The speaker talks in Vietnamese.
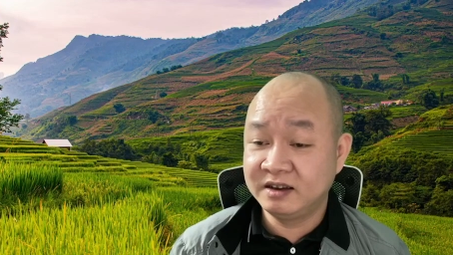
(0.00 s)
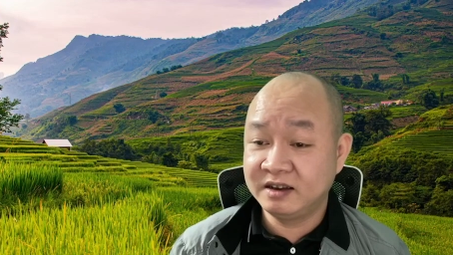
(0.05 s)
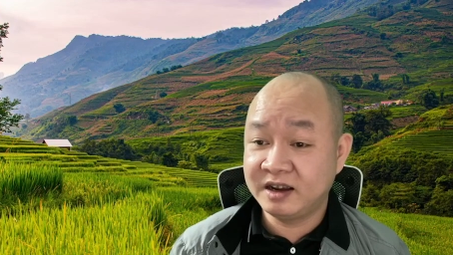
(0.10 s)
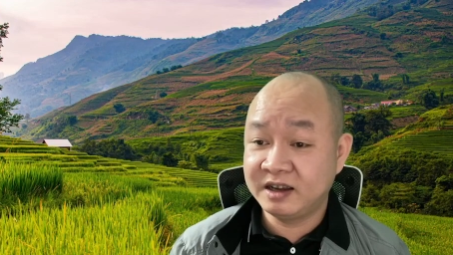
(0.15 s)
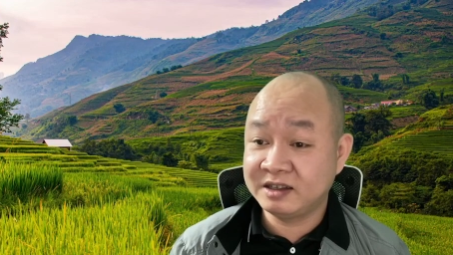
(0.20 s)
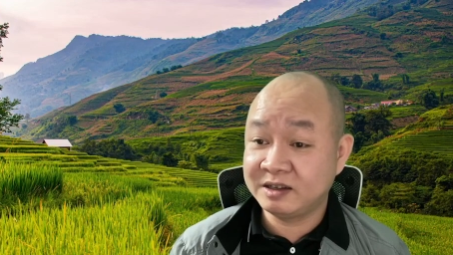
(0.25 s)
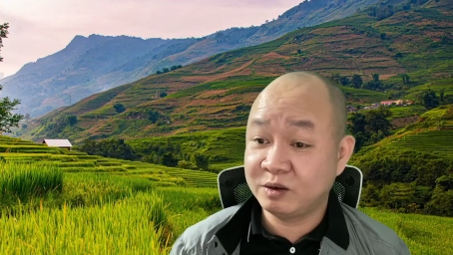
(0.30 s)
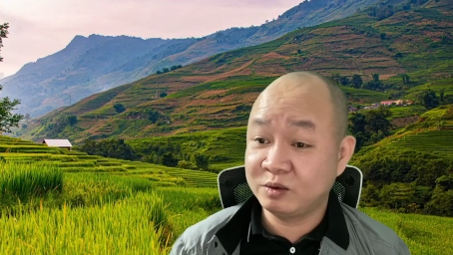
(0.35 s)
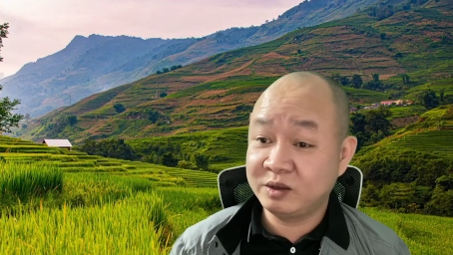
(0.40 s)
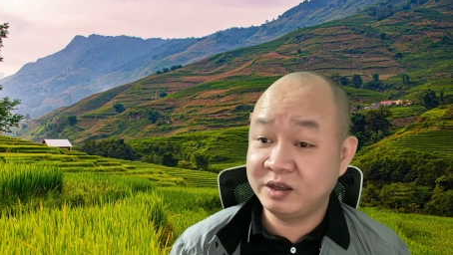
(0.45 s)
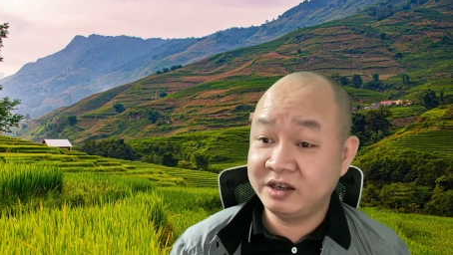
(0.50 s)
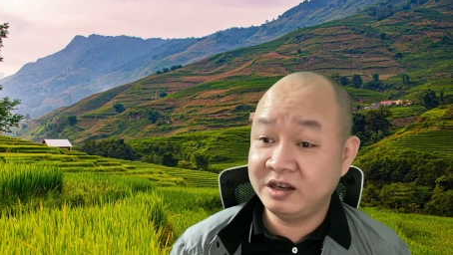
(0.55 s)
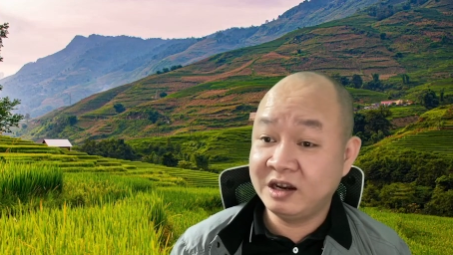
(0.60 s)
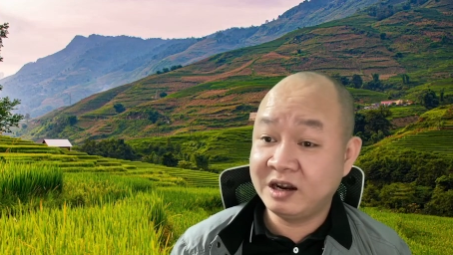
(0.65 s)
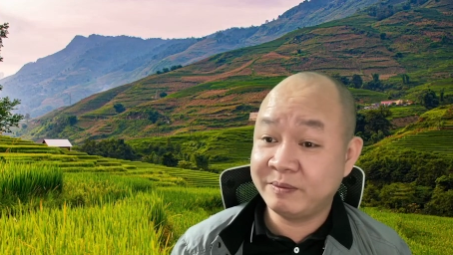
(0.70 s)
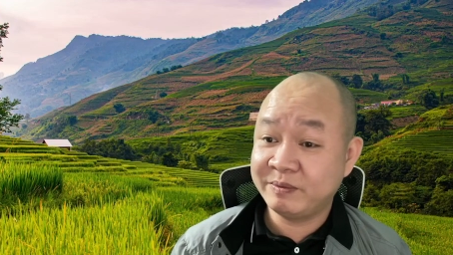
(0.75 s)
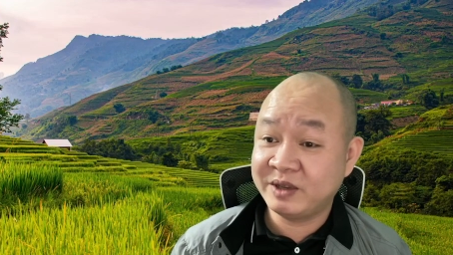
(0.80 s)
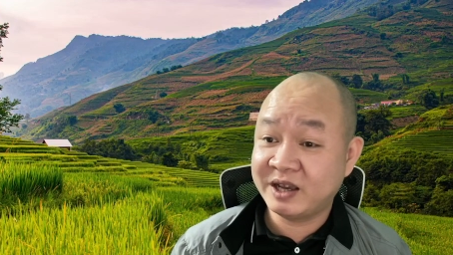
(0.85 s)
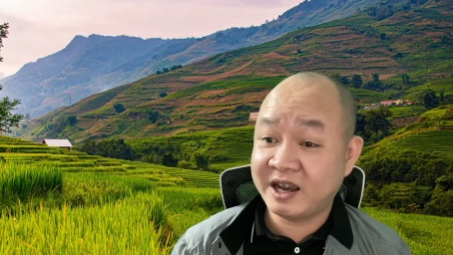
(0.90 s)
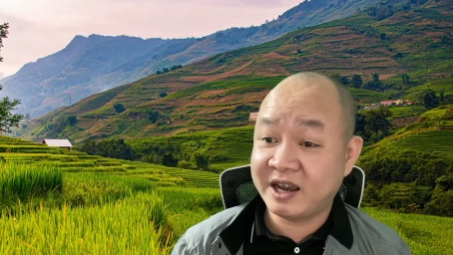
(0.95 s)
Anh ta có thể đi
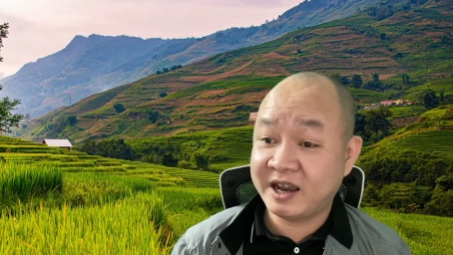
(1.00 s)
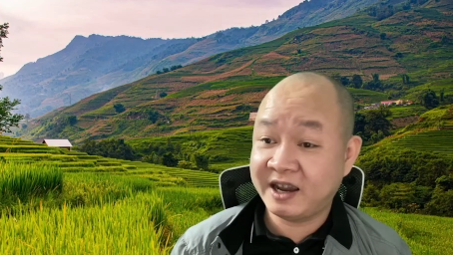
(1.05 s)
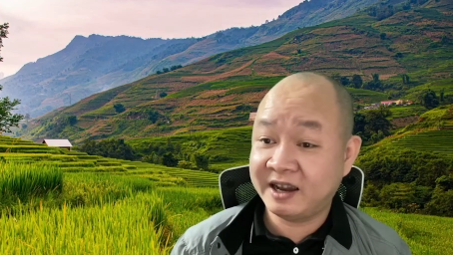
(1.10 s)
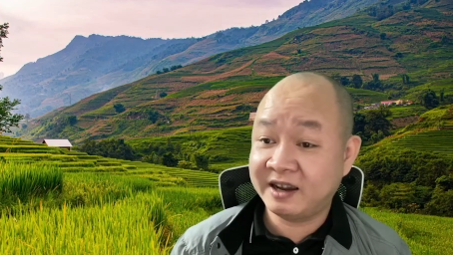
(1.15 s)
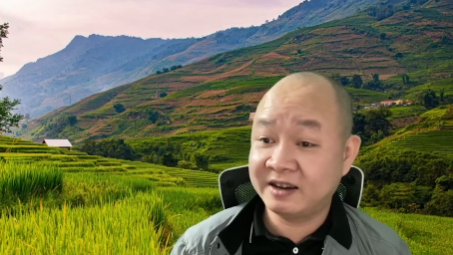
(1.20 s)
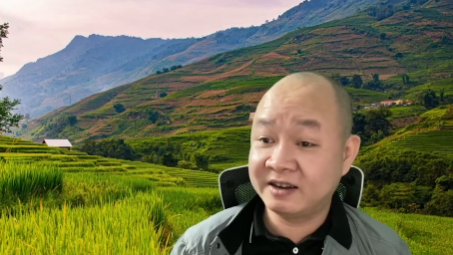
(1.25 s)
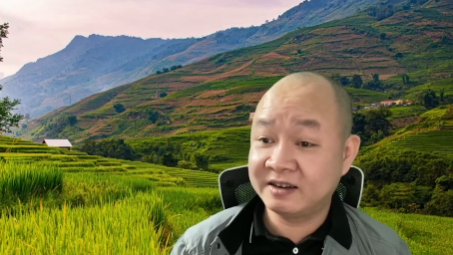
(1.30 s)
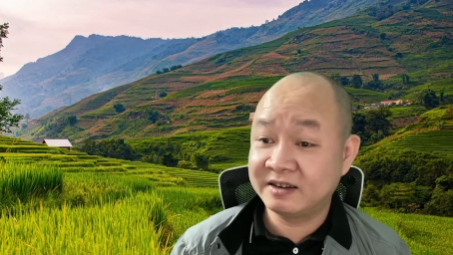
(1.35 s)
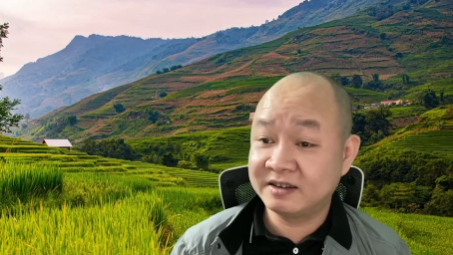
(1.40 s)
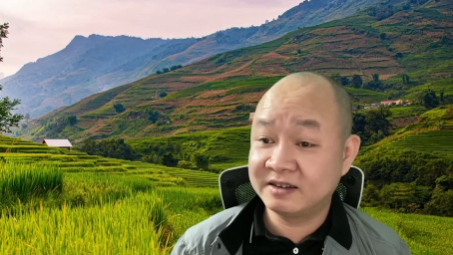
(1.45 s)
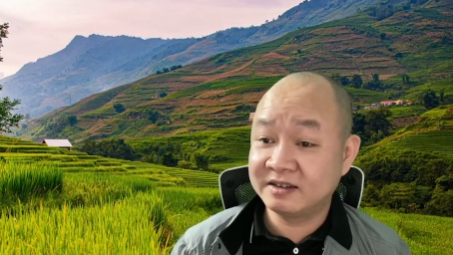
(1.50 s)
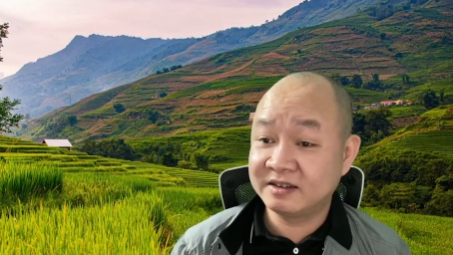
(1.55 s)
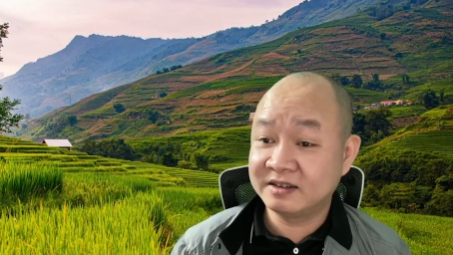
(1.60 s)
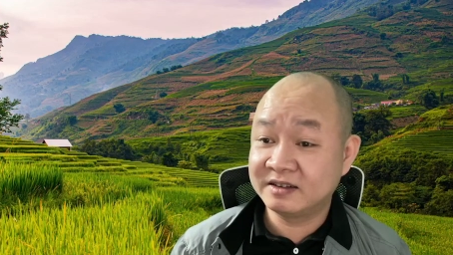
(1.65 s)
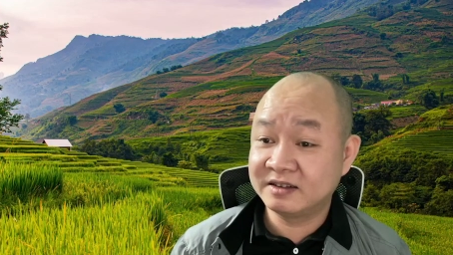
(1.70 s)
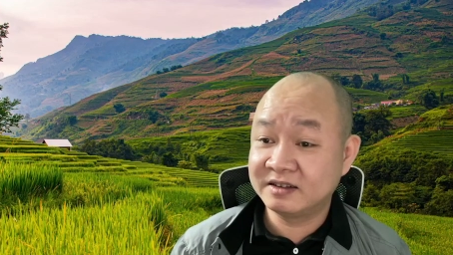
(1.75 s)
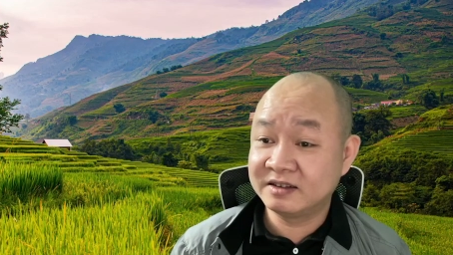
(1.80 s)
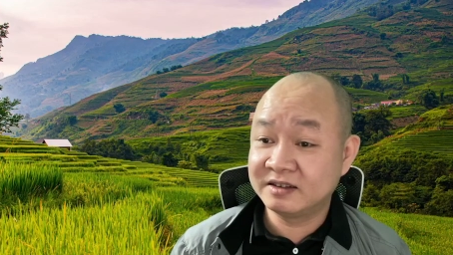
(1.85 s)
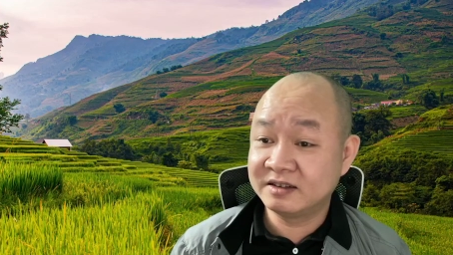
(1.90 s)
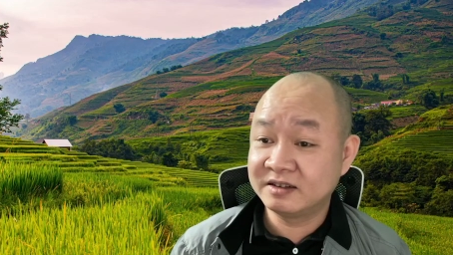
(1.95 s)
làm nhà hàng.
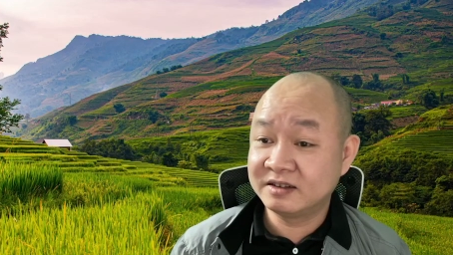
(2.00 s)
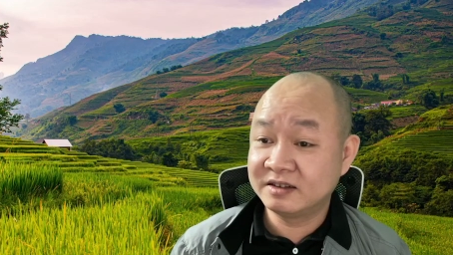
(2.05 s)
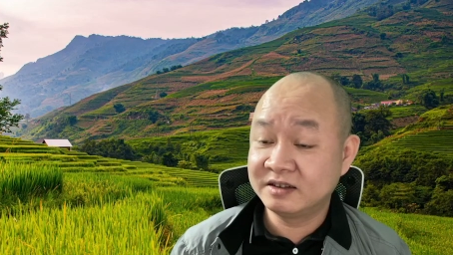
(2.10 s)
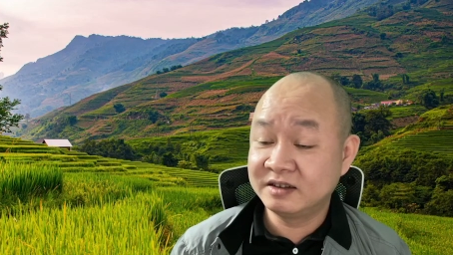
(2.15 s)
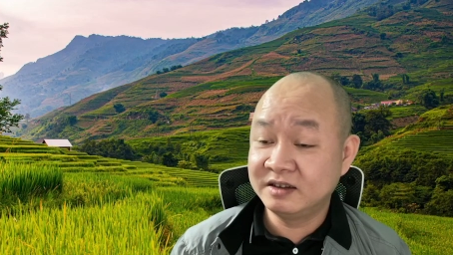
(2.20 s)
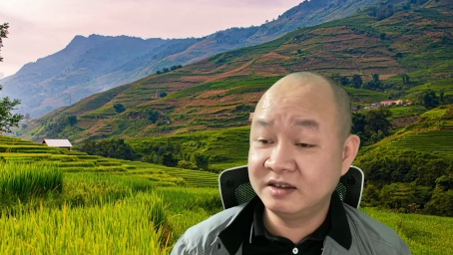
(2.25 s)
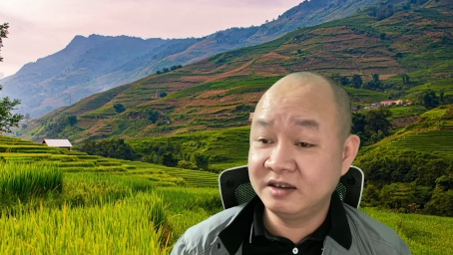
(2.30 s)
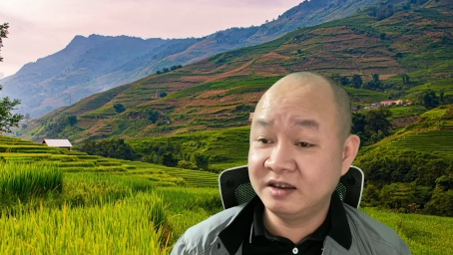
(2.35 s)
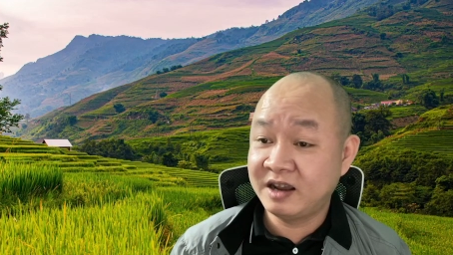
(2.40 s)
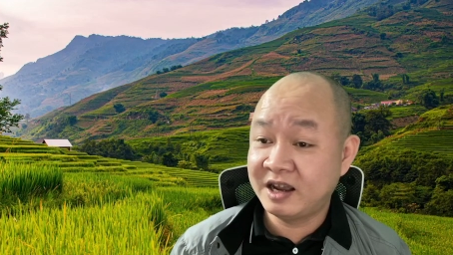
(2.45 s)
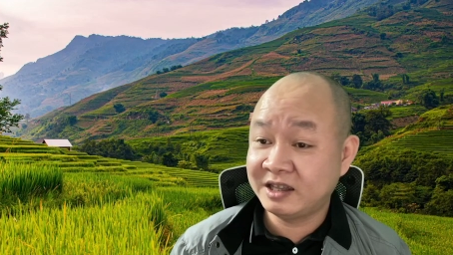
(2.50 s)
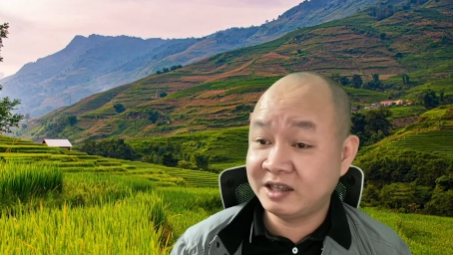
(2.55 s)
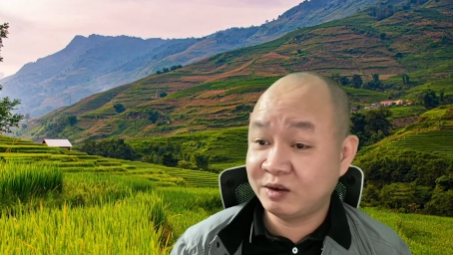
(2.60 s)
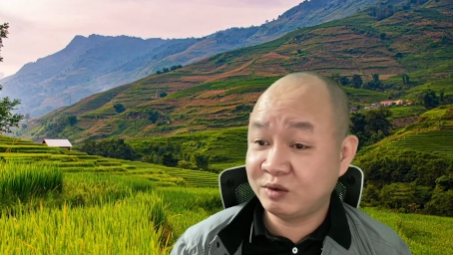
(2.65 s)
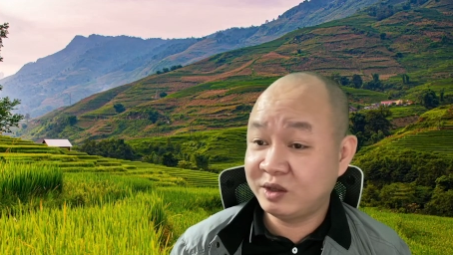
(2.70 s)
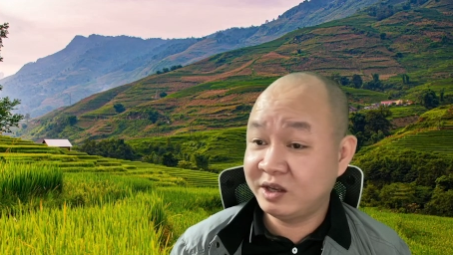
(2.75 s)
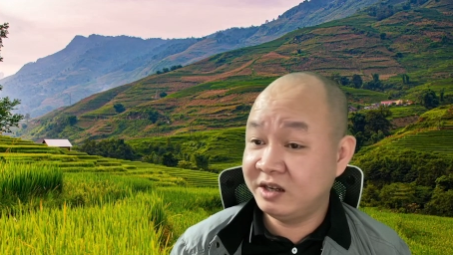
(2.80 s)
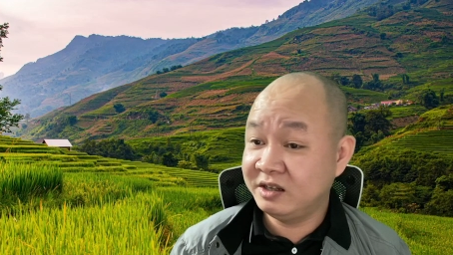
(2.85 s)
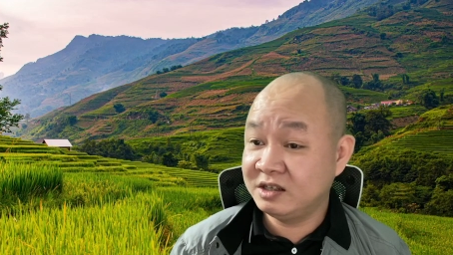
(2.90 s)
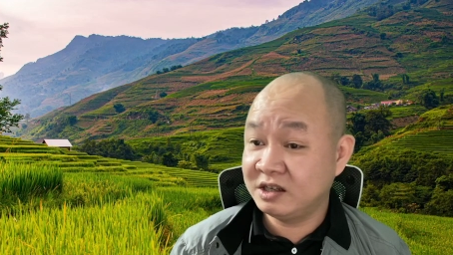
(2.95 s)
Anh ta
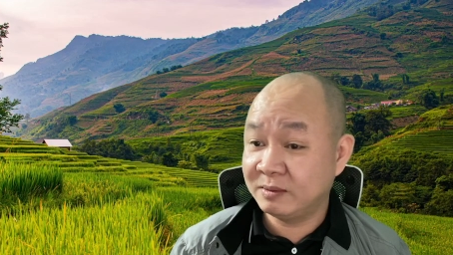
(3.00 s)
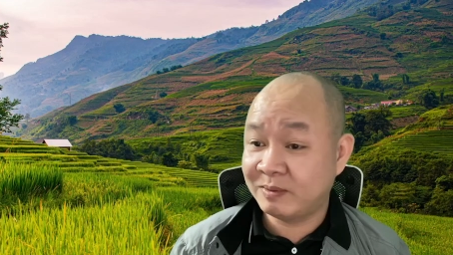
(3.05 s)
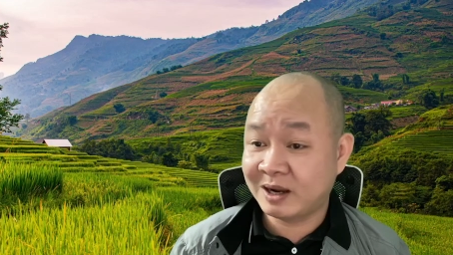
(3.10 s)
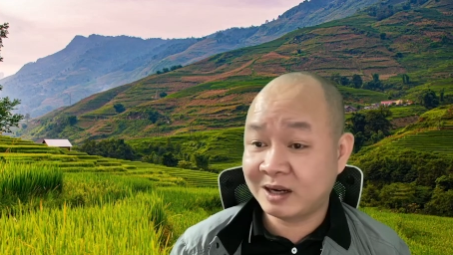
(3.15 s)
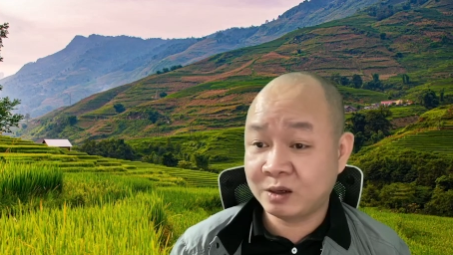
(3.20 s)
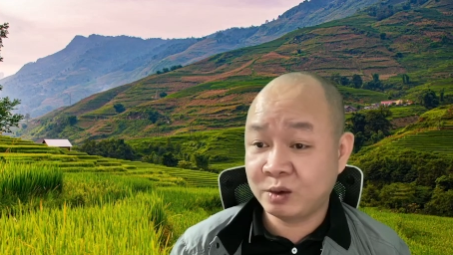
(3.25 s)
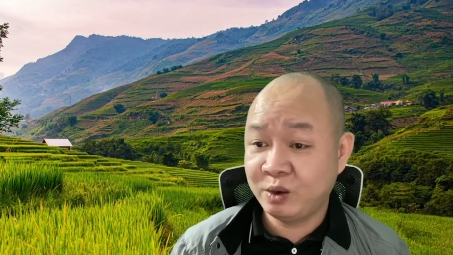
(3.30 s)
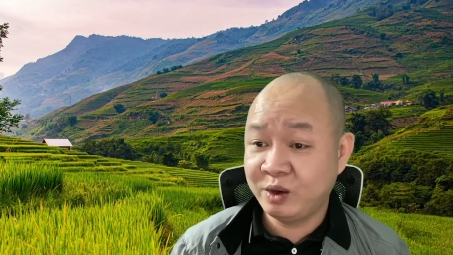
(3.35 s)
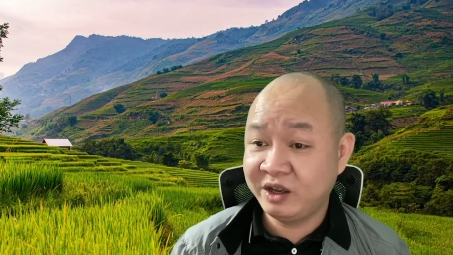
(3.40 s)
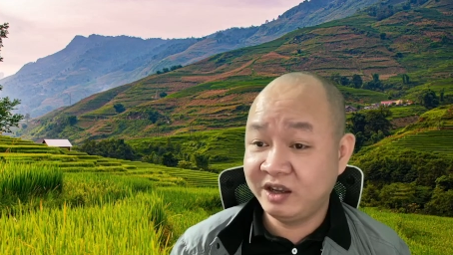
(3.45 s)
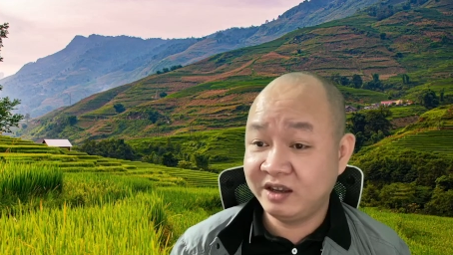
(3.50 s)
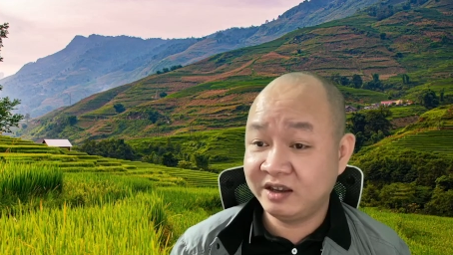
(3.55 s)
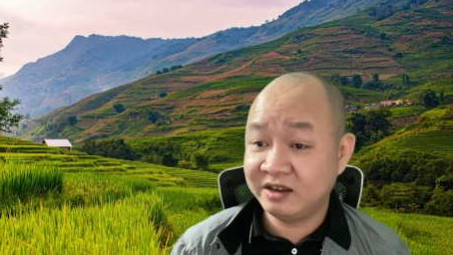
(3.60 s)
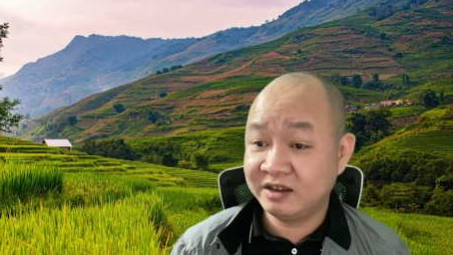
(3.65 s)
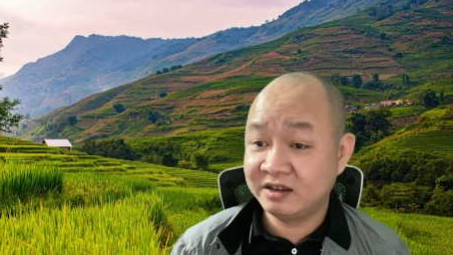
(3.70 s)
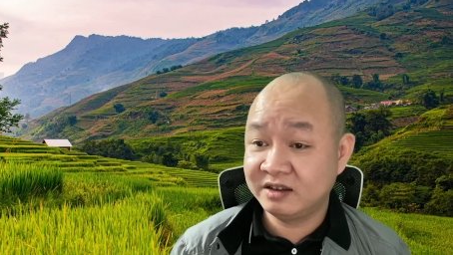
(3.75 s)
có thể đi rửa bát thuê.